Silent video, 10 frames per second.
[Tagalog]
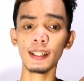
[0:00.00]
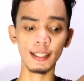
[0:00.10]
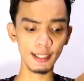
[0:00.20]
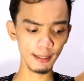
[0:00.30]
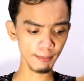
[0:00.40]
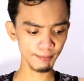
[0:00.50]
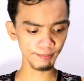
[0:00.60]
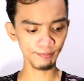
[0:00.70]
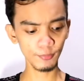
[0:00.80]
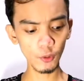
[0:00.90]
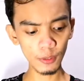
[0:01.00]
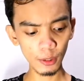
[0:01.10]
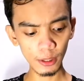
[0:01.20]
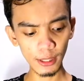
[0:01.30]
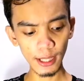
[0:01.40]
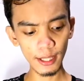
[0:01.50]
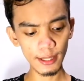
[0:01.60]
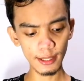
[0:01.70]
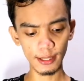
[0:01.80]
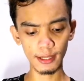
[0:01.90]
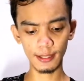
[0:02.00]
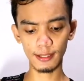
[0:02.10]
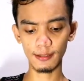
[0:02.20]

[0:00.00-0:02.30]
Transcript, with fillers: um, overall guys